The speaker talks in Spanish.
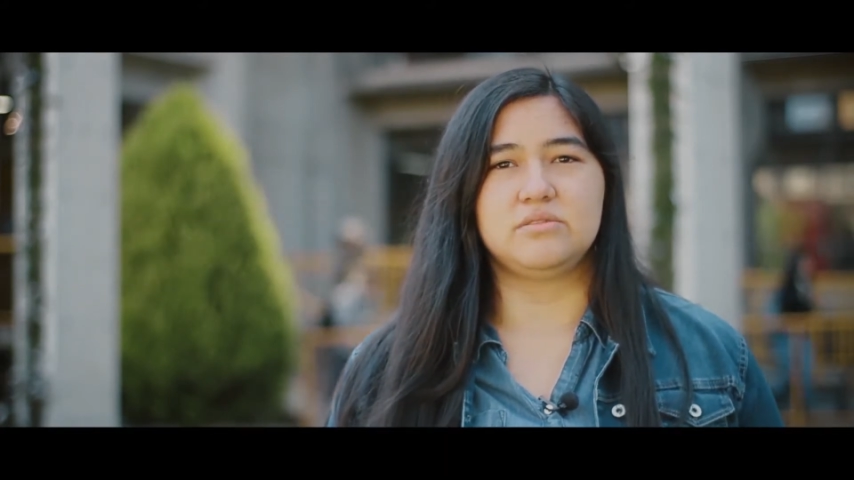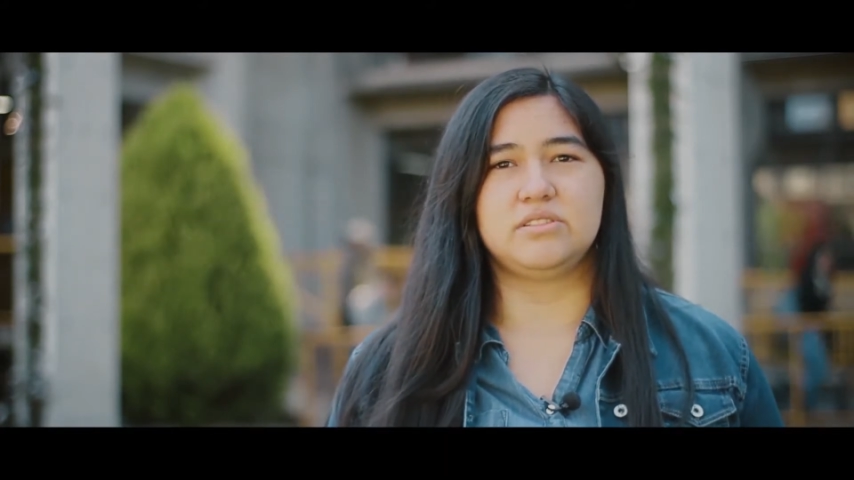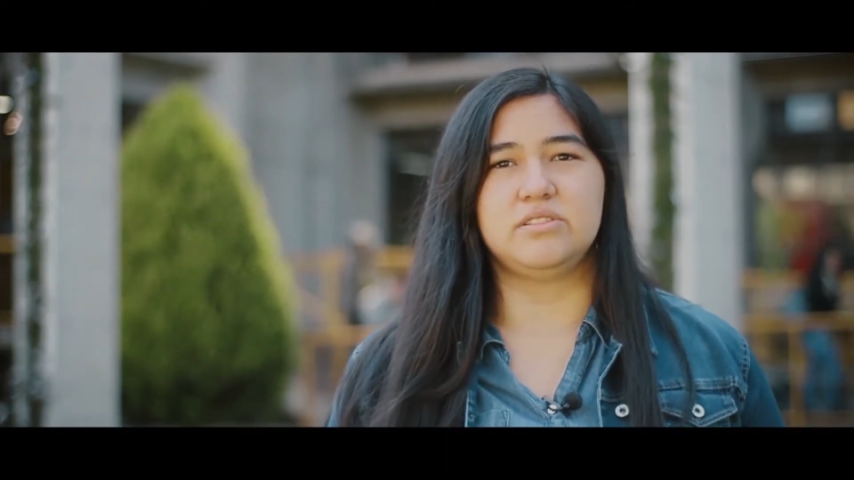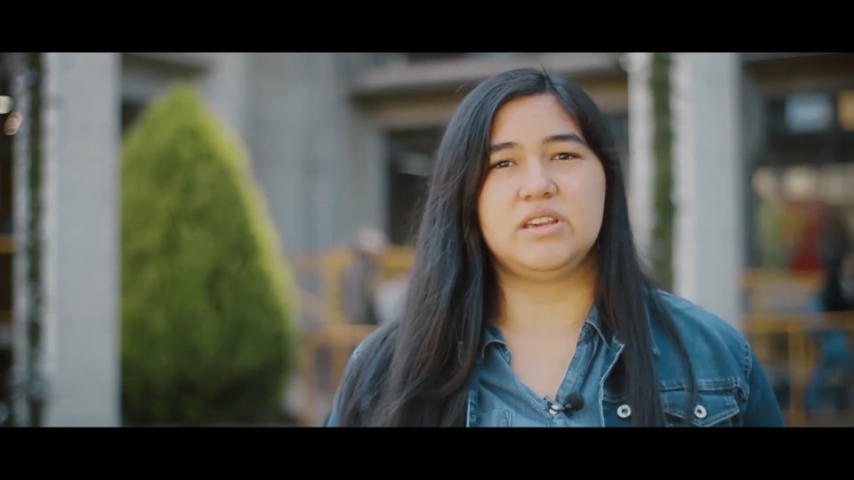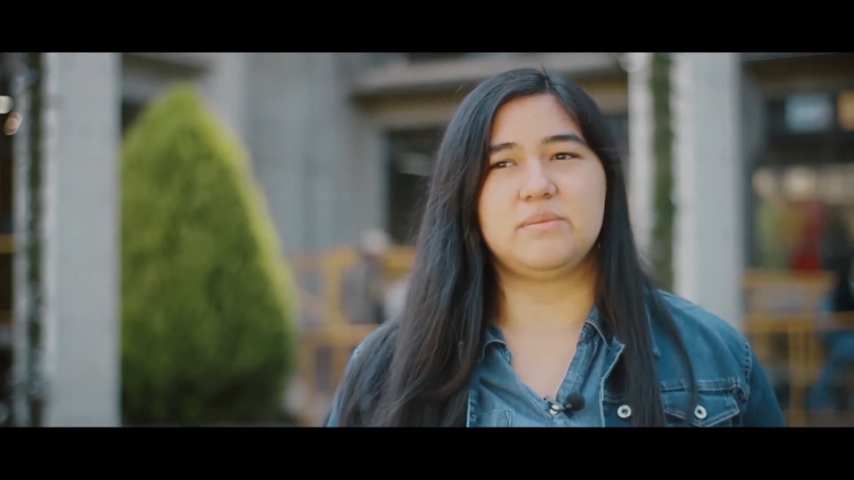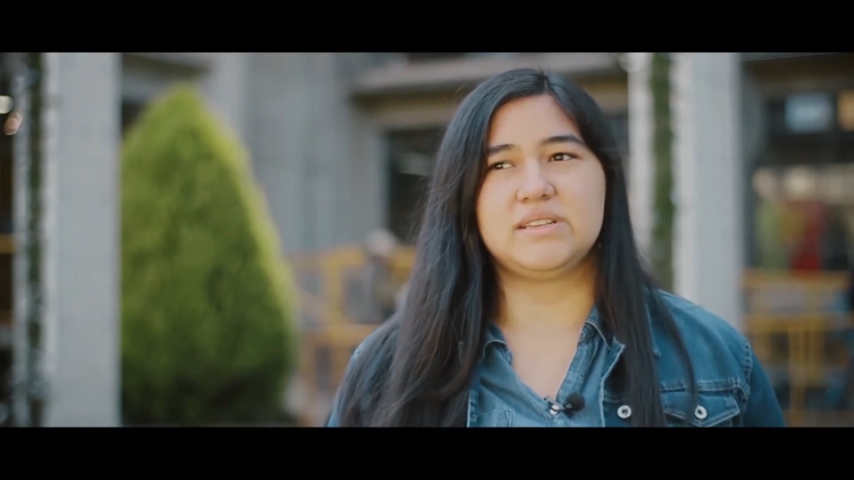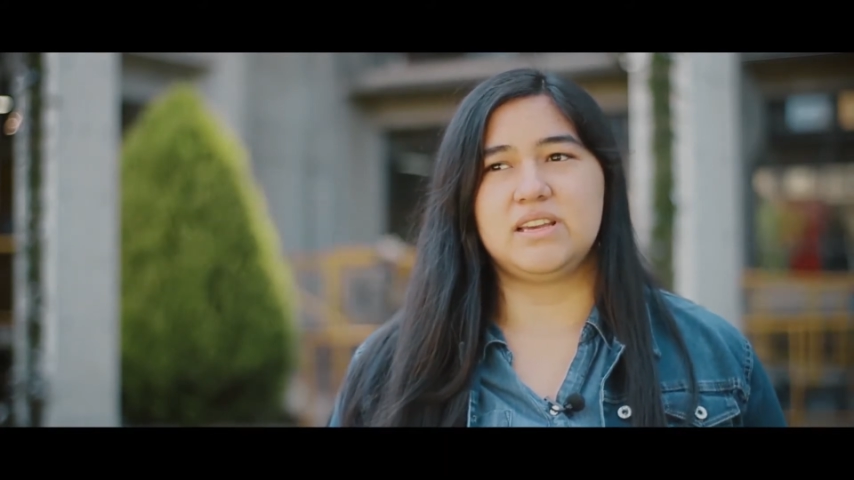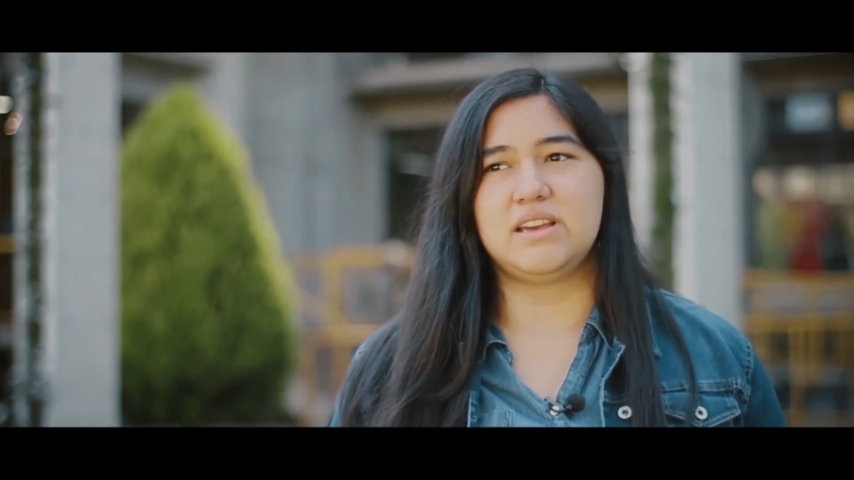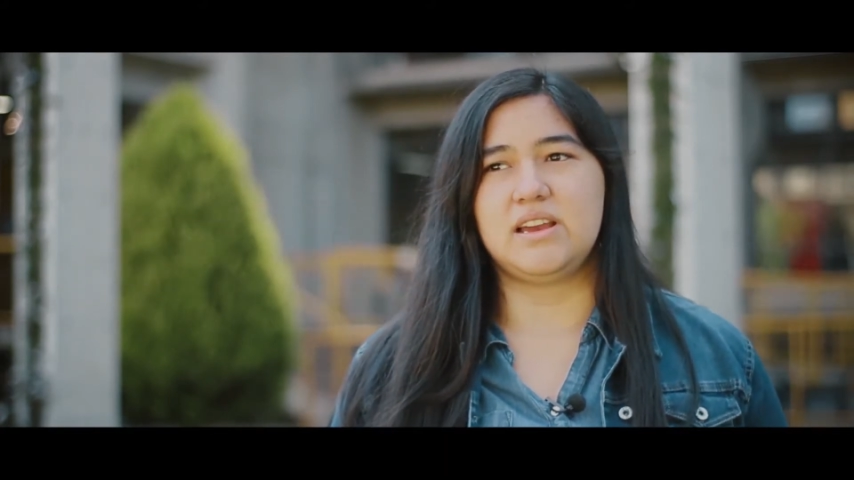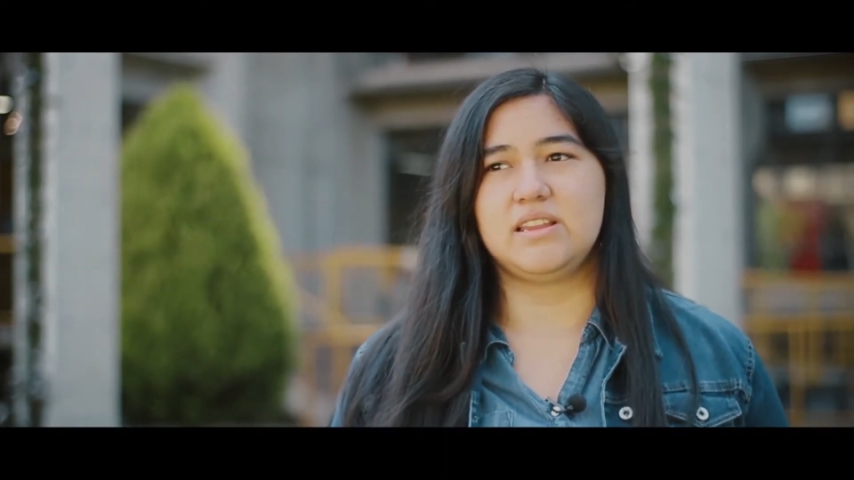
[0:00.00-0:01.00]
situación que
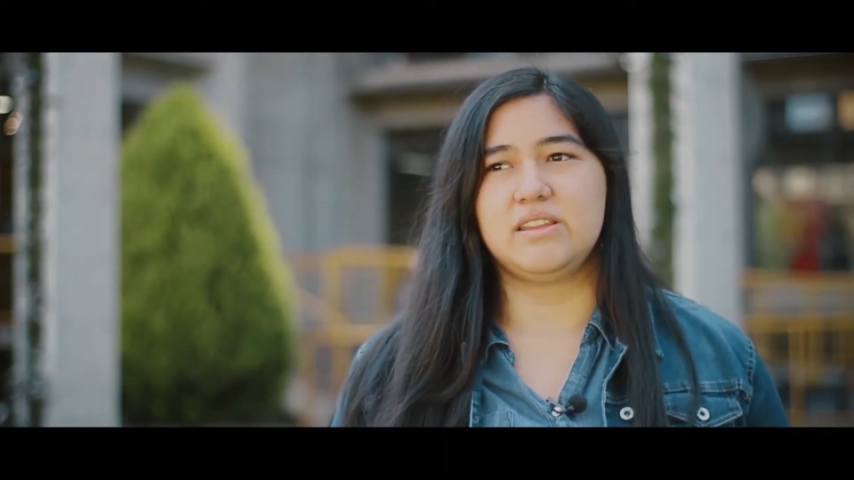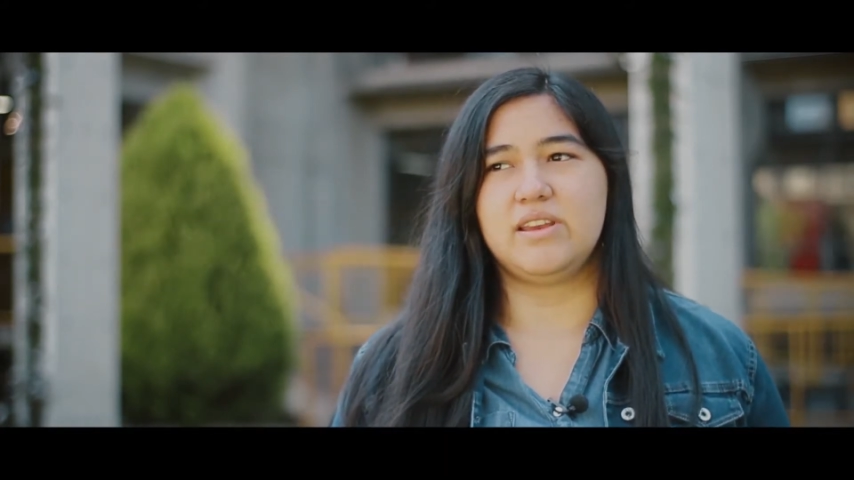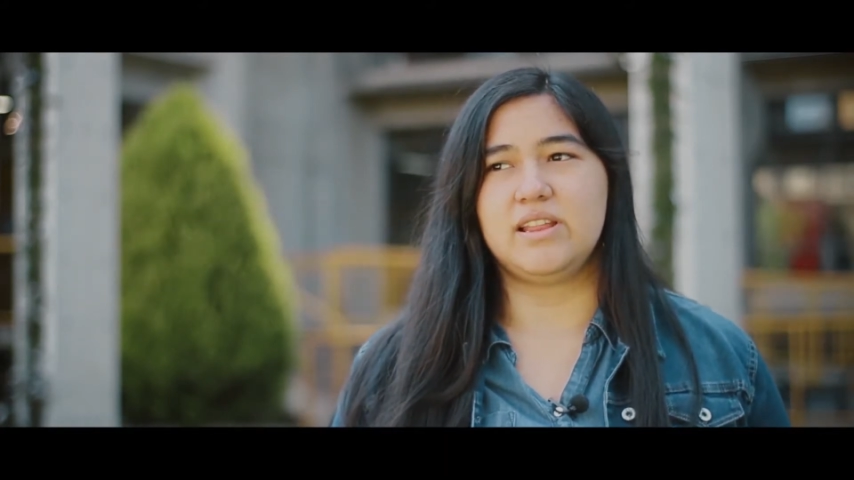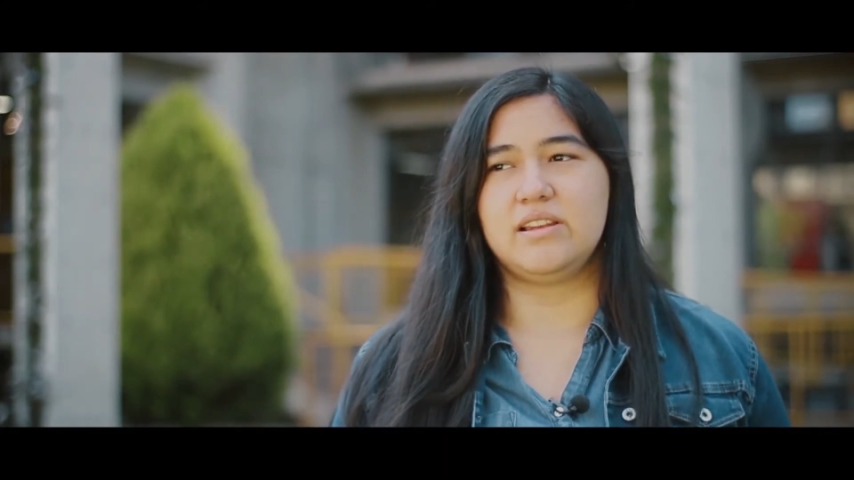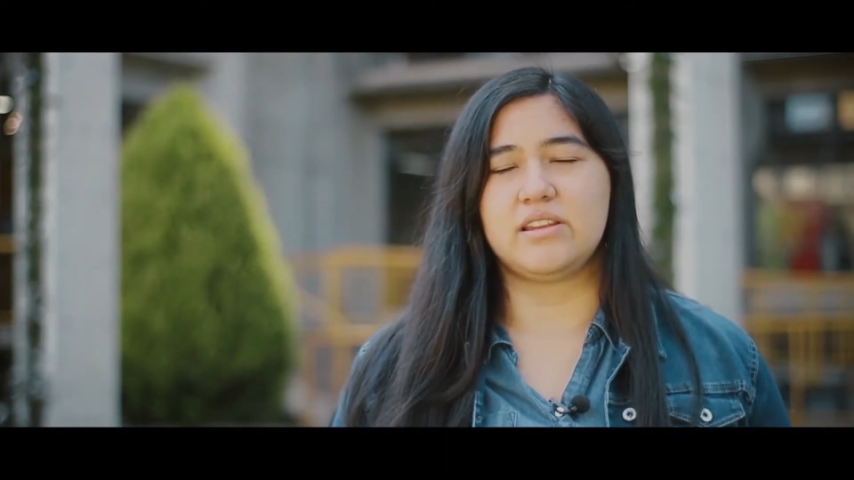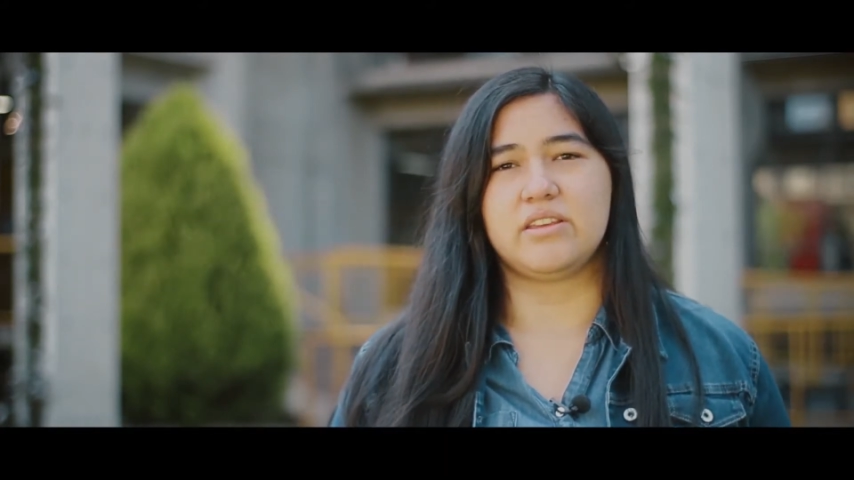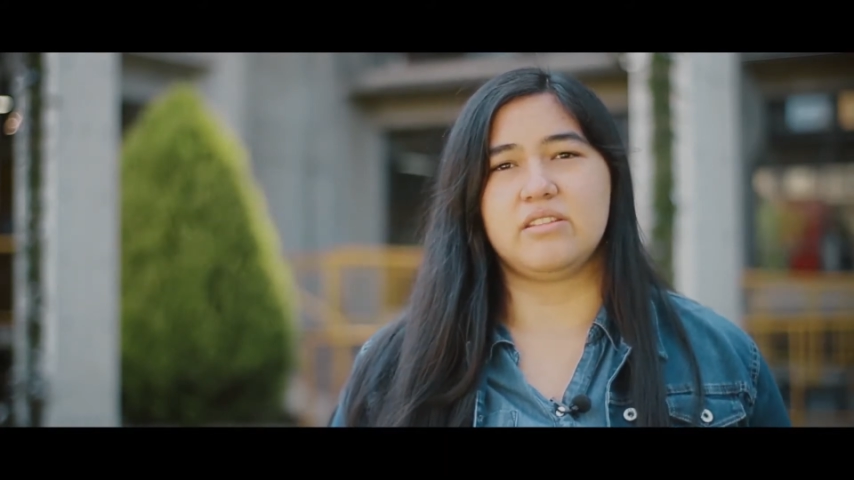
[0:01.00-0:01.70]
pasa a nivel